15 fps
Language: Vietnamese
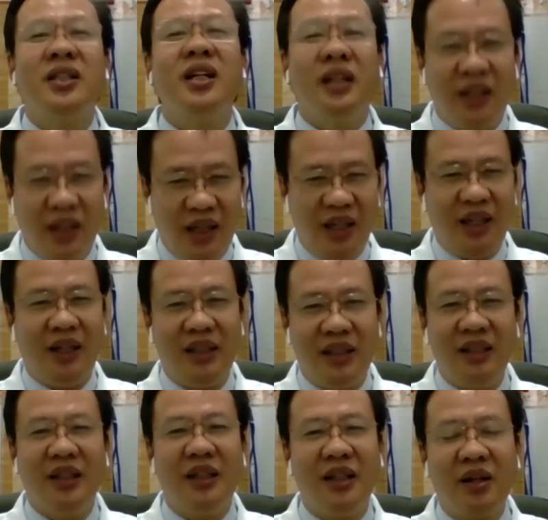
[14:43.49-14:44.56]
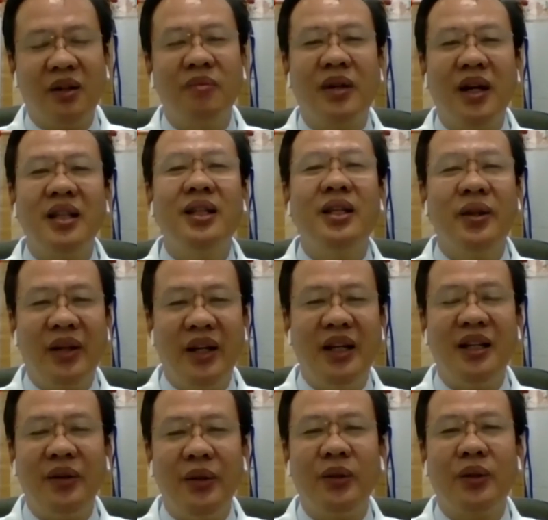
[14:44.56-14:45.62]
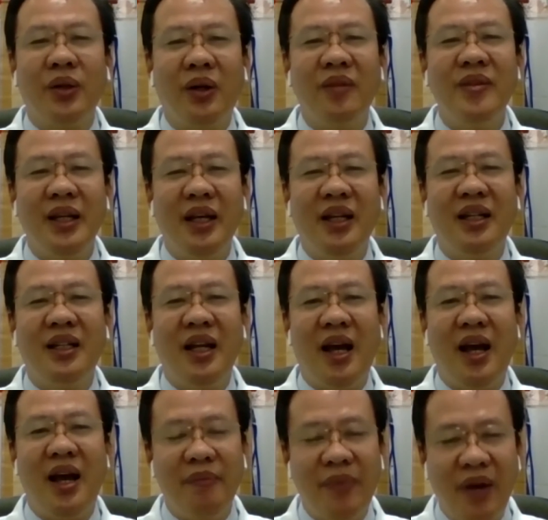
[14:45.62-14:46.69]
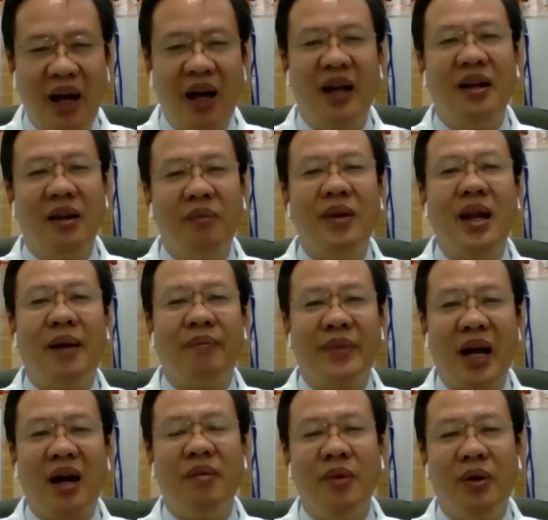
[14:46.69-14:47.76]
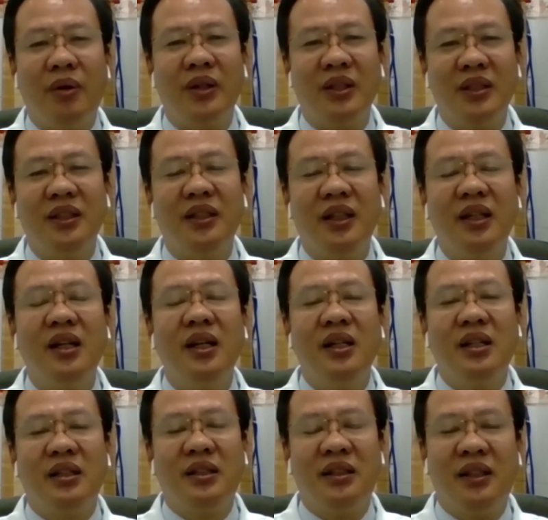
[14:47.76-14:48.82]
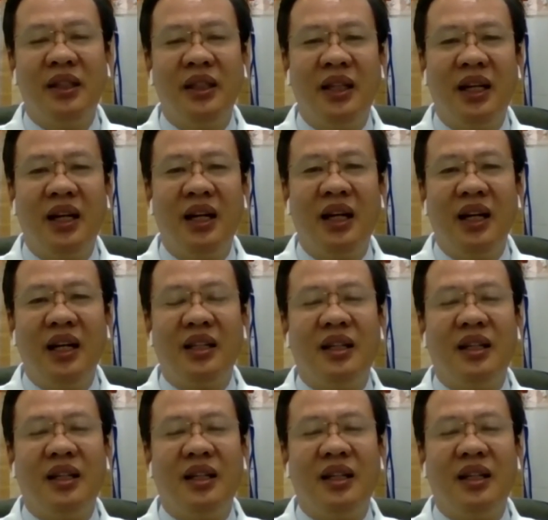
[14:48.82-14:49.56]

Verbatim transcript: sữa đó sữa nó cũng có nhiều cái yếu tố như IGF e 2 cũng làm tăng muộn sữa rồi à,